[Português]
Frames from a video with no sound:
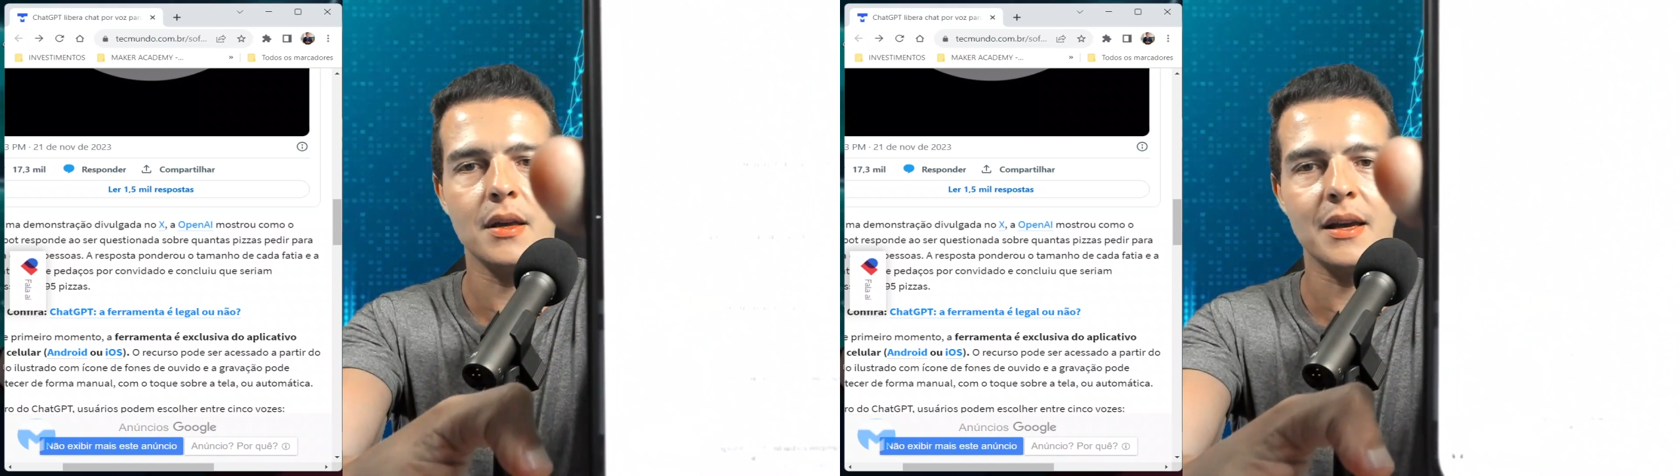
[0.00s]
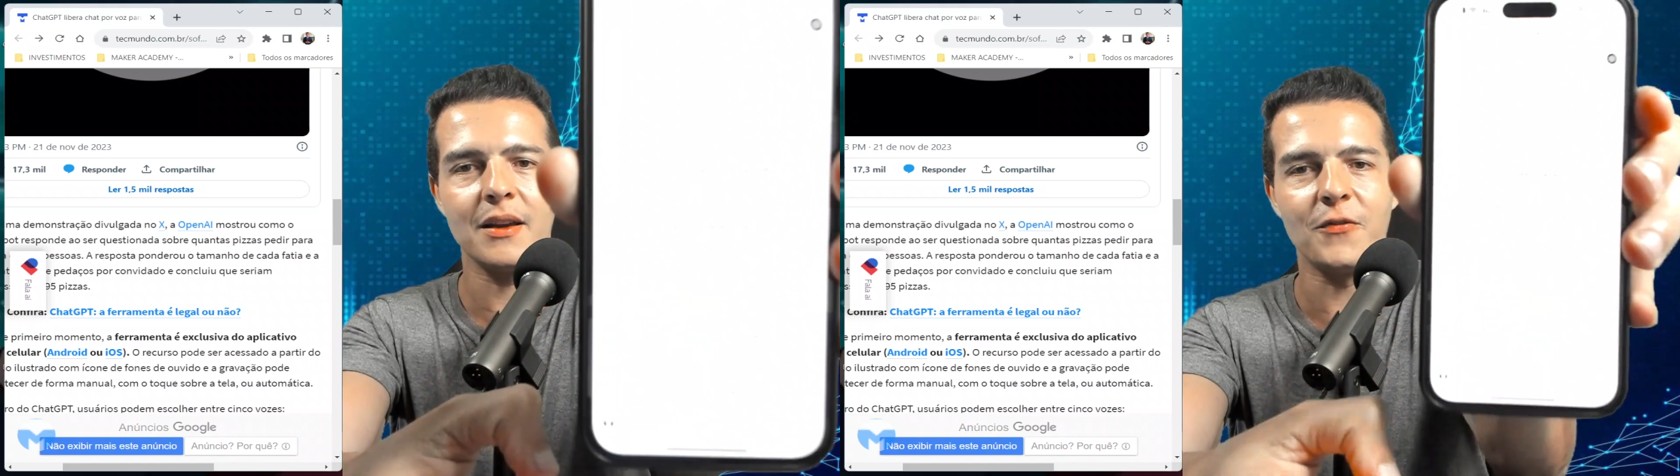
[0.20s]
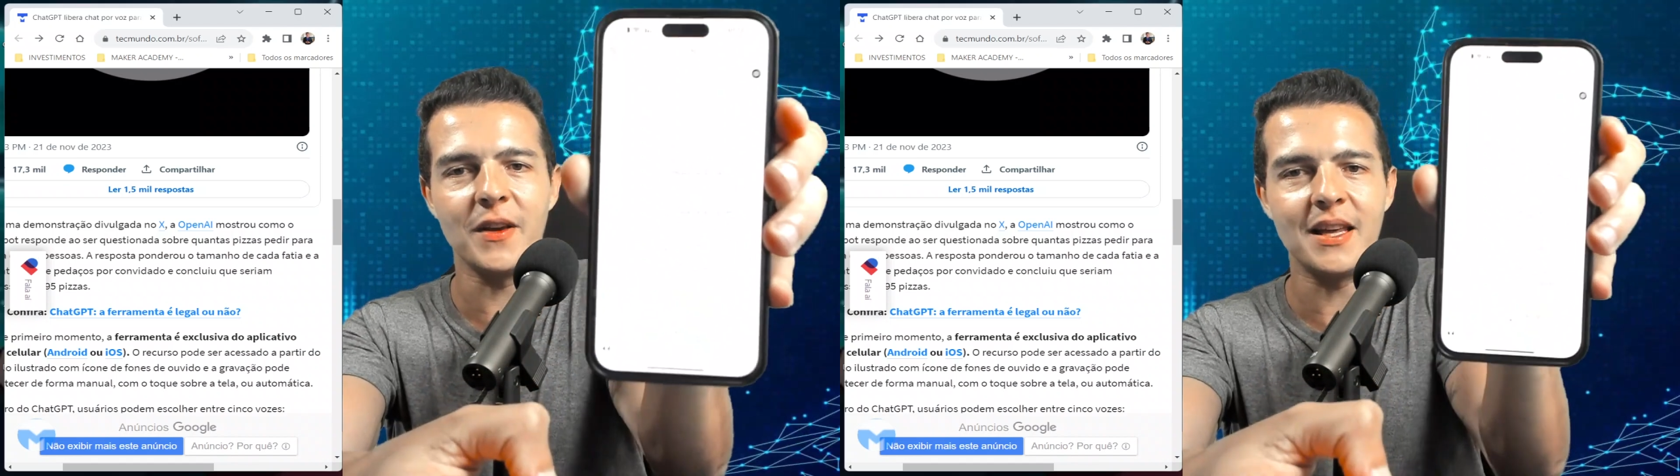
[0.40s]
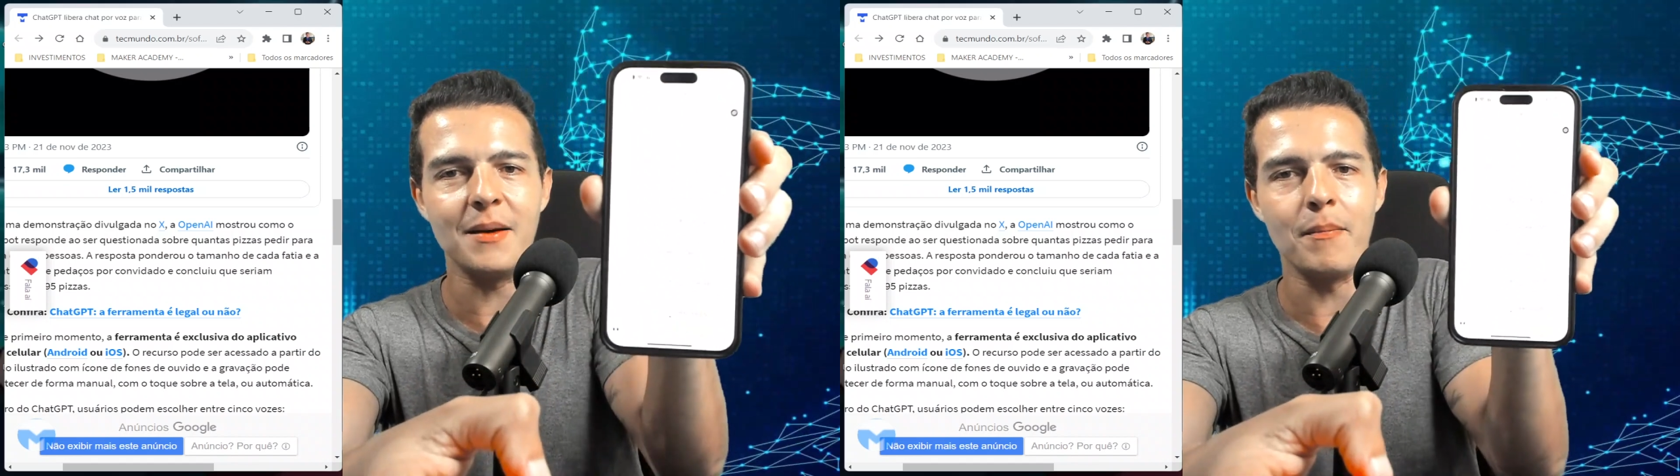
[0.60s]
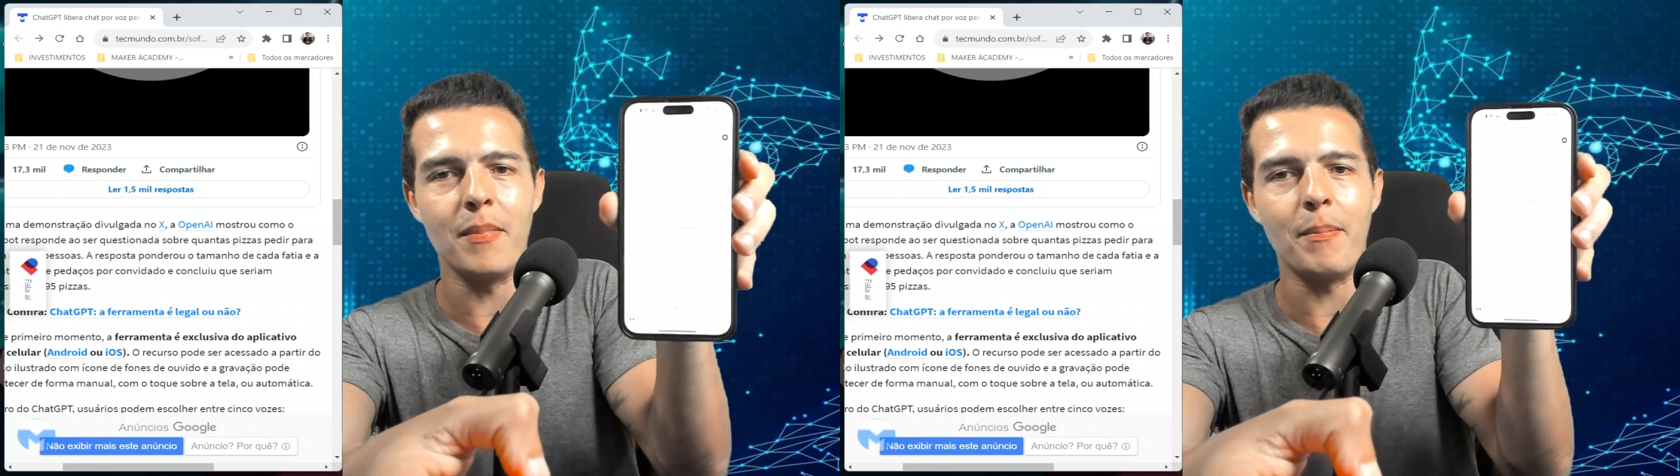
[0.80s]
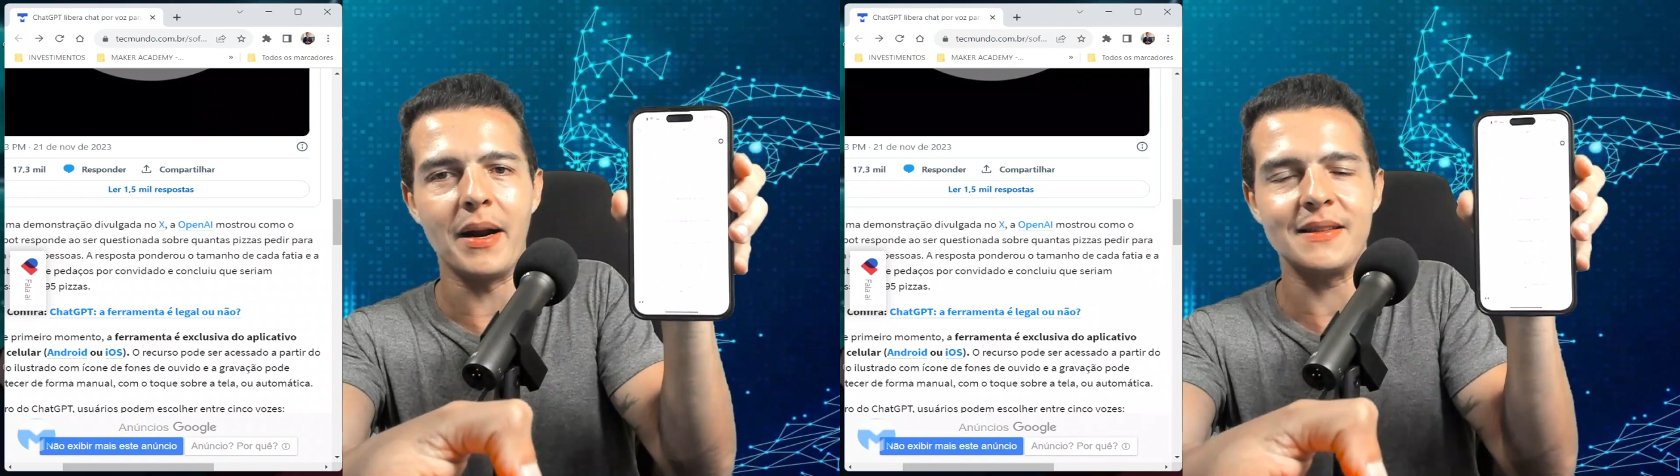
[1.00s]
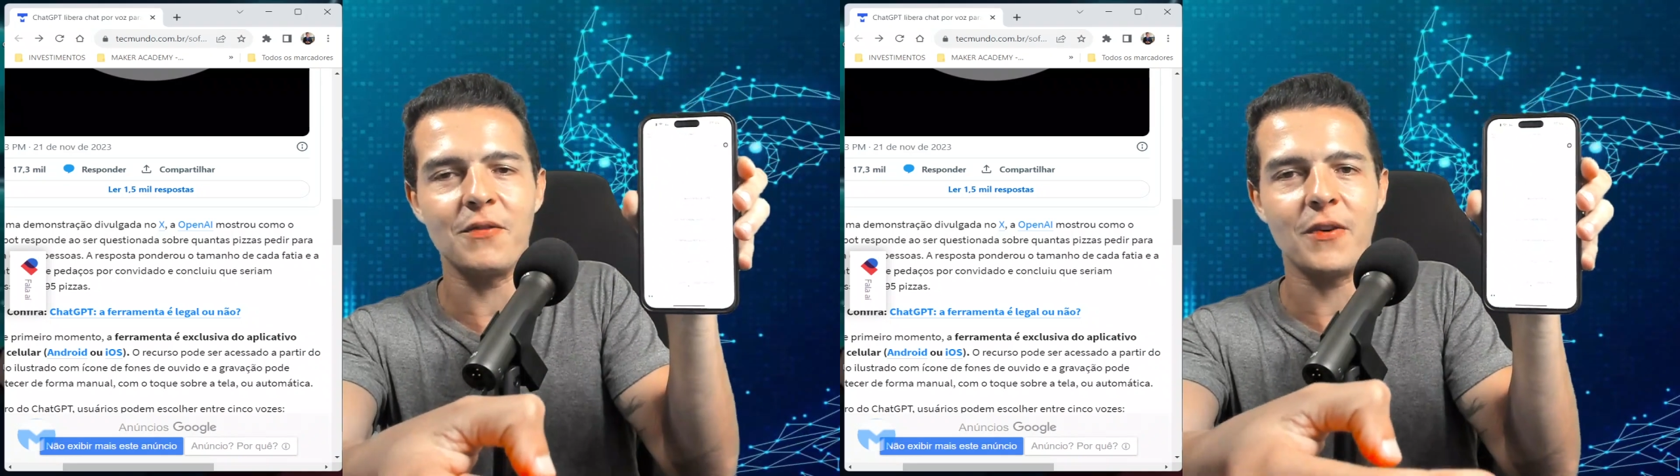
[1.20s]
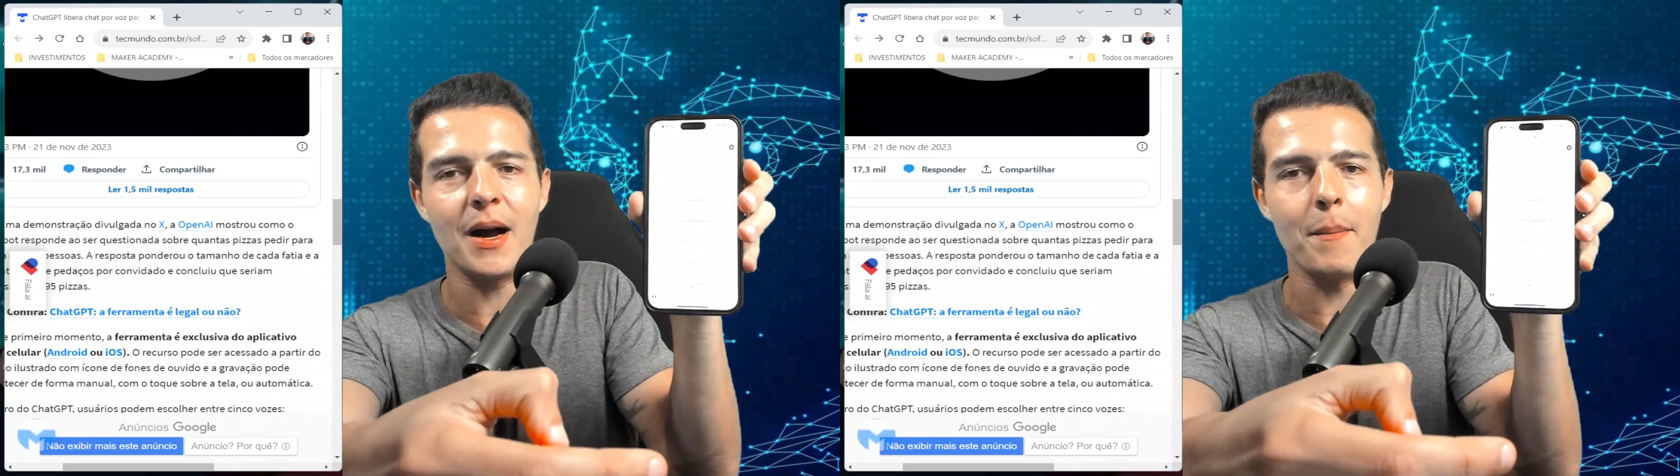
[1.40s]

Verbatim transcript: É fiquei, parece que fica